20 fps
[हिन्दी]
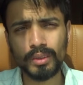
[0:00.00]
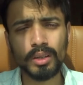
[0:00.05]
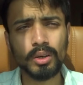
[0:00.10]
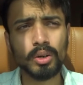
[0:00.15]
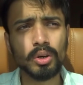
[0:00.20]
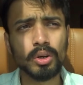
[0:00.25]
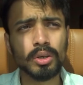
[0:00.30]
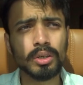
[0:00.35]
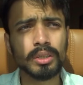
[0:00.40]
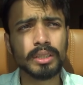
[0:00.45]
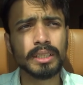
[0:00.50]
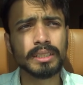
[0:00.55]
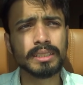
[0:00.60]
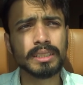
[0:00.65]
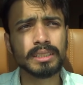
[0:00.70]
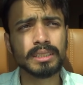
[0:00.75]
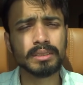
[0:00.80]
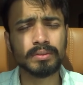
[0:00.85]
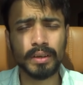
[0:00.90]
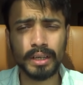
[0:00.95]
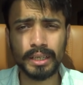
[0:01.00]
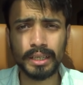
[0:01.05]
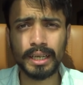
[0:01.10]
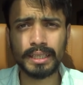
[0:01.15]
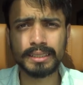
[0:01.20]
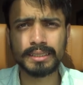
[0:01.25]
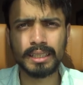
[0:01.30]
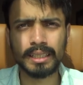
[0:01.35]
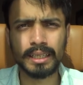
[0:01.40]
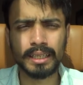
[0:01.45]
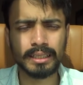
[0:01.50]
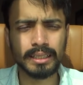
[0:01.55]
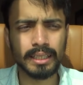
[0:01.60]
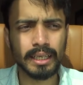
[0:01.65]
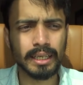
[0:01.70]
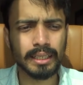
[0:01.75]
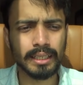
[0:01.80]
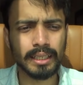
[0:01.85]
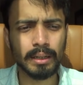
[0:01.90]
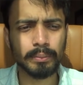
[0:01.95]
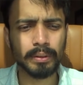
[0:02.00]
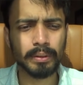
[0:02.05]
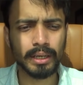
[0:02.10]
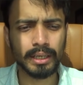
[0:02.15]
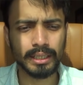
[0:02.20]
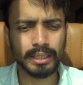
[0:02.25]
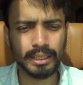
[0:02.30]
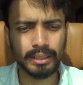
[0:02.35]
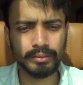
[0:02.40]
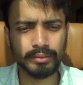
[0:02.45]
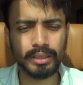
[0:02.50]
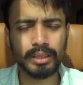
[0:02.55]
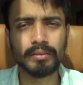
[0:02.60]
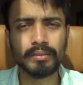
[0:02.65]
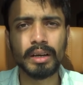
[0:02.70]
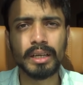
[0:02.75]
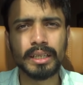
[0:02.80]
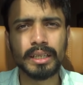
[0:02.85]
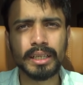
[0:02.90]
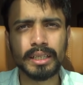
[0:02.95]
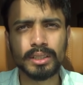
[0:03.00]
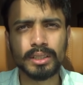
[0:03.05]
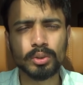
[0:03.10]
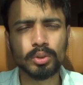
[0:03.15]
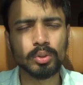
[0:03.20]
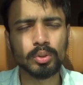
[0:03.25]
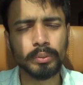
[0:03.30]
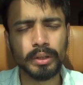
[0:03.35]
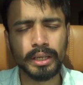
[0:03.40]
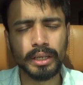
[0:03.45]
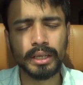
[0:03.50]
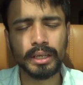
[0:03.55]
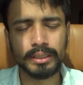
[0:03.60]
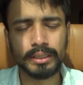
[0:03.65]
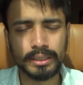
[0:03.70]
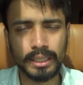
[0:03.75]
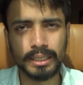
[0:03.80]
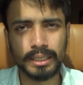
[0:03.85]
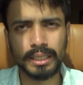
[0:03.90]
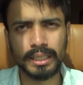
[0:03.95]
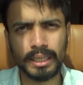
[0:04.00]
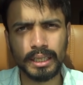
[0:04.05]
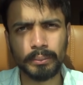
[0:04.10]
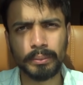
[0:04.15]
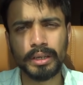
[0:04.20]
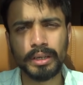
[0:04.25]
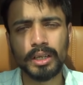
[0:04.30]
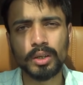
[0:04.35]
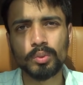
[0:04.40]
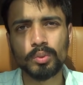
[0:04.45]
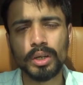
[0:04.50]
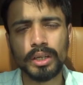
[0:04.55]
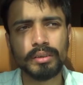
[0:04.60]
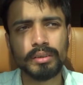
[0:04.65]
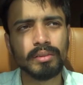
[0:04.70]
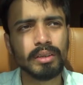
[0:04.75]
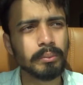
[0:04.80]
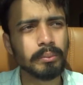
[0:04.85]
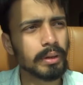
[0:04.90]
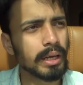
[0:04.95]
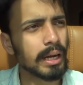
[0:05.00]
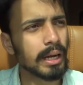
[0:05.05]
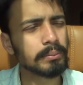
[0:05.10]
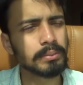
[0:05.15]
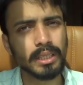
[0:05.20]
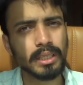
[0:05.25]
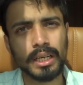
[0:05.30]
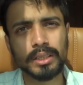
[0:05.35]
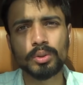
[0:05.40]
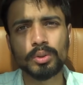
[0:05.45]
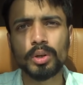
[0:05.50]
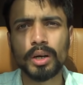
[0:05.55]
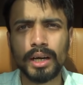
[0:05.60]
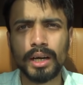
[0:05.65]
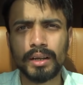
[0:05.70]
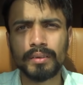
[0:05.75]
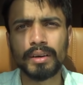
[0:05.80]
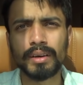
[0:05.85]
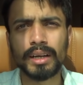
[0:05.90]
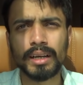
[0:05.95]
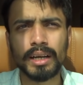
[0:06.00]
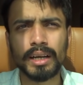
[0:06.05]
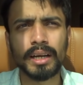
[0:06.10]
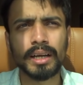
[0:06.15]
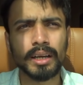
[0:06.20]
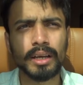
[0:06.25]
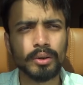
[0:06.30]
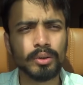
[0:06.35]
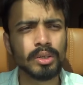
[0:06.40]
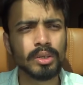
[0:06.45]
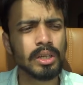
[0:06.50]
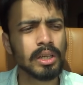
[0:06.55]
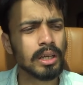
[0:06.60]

और डेजर्ट सफारी का ऐसा रहता है कि आप अगर इवनिंग वाली करते हो तो मैं ज़्यादा रिकमेंड करूँगा इवनिंग में आराम से रात को खाना वाना खा के आओ